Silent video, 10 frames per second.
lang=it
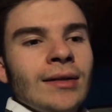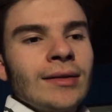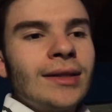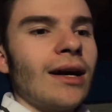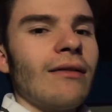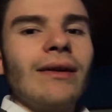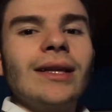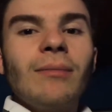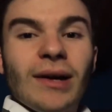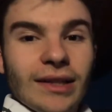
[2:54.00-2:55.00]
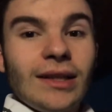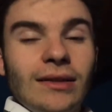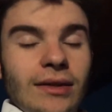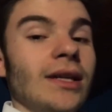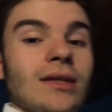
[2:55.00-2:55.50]
deve avere delle parti
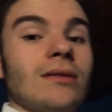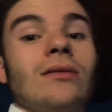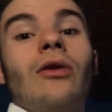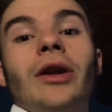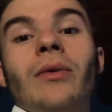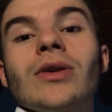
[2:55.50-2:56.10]
di azione,